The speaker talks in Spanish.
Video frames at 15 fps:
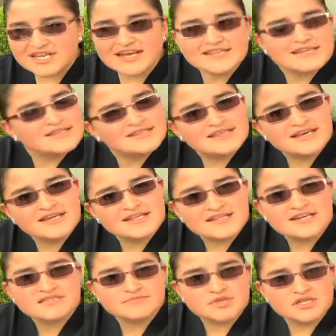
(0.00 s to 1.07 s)
tratan de
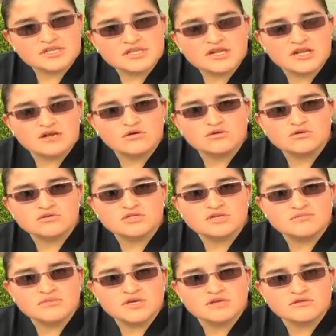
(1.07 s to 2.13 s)
transmitir el
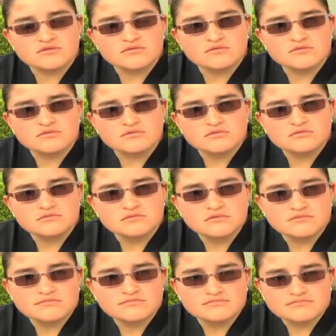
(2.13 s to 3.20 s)
conocimiento
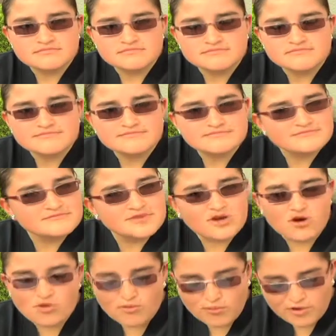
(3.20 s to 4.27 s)

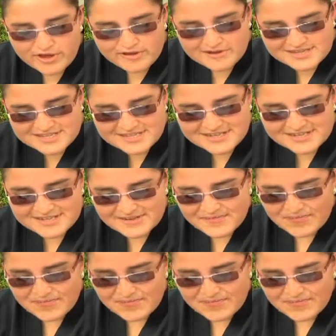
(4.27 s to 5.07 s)
como debe ser.